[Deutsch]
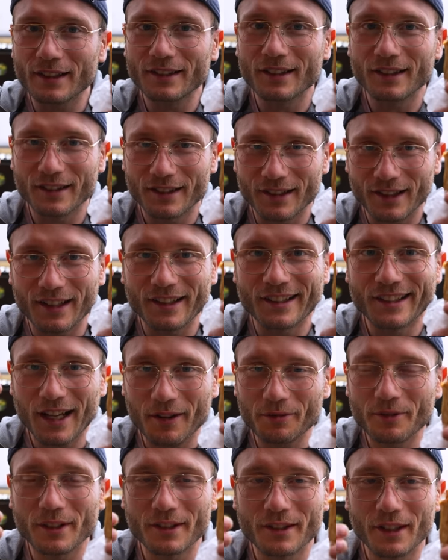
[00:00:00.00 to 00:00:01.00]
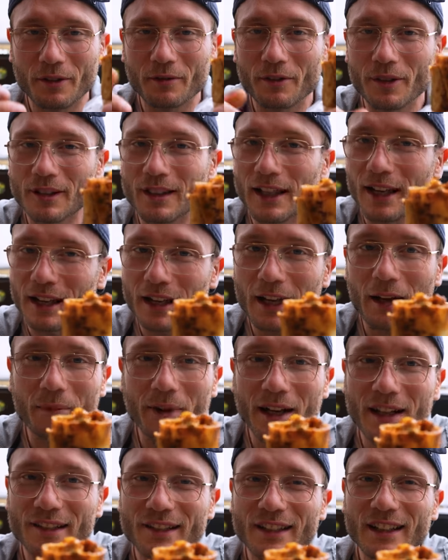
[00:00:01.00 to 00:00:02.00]
dass es saftig sein wird, denke ich, hat
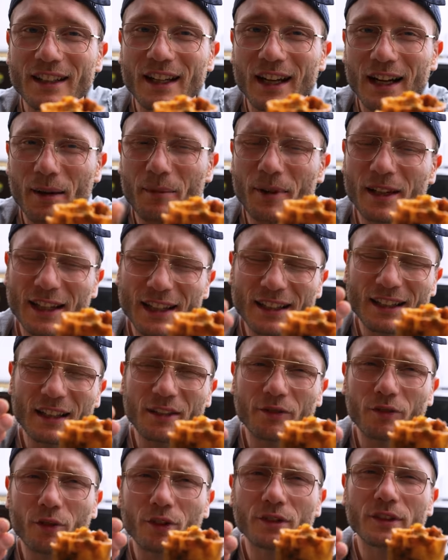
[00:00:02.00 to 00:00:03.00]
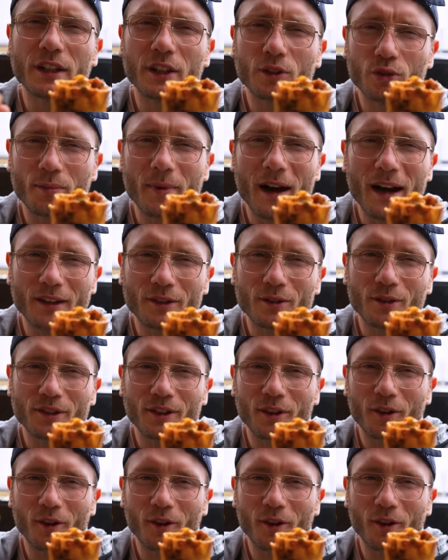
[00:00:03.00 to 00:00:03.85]
man gesehen. Da kam ja richtig flüssige Tomatensauce